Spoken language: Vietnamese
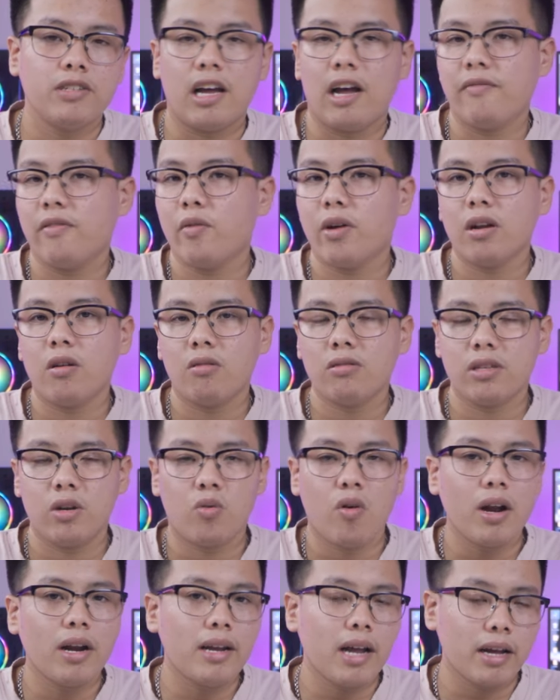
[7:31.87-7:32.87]
chả phải hoạt động gì
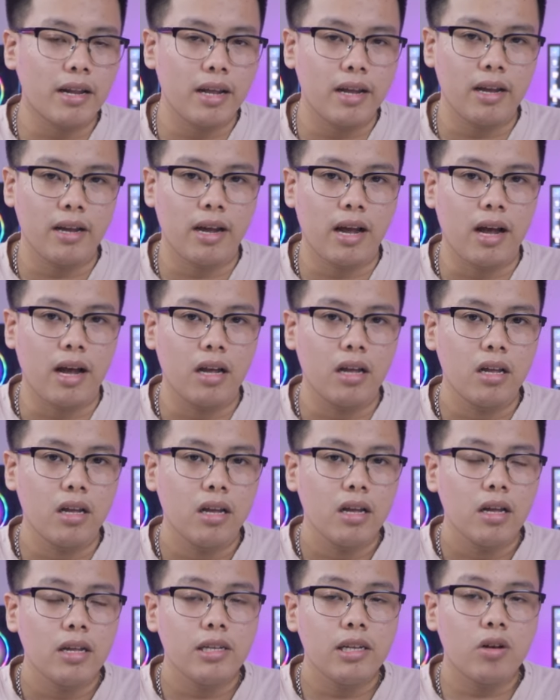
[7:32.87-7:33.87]
quá là nặng nề cả.
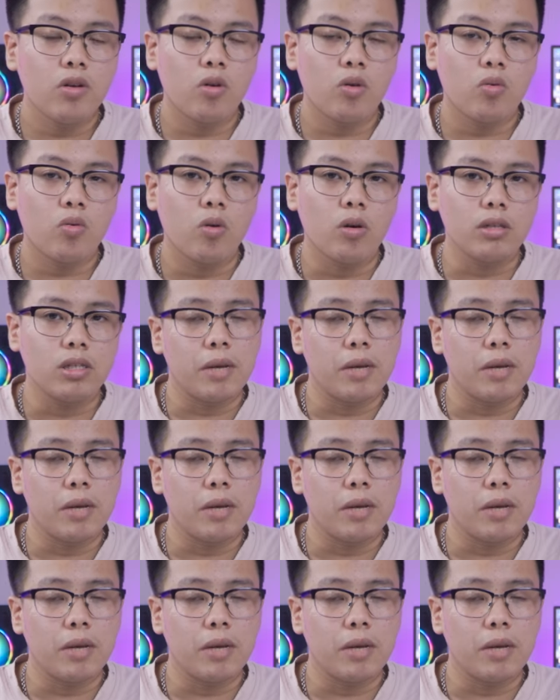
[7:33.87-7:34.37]
Nhiệt độ của